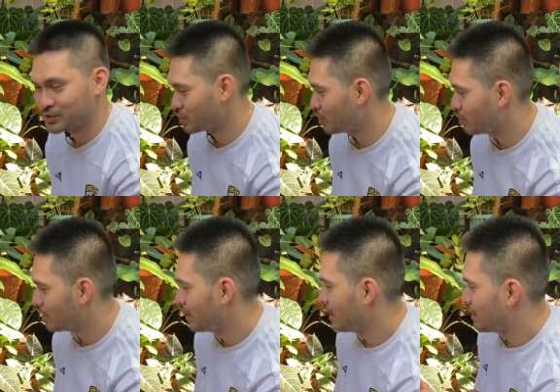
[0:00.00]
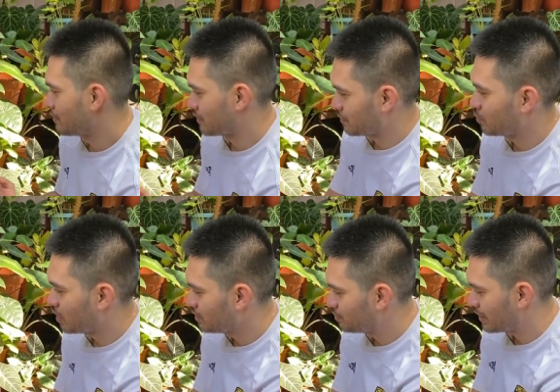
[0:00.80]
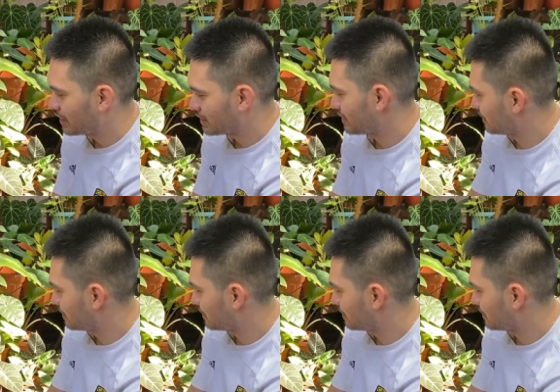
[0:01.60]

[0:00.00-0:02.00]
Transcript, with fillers: So from one pot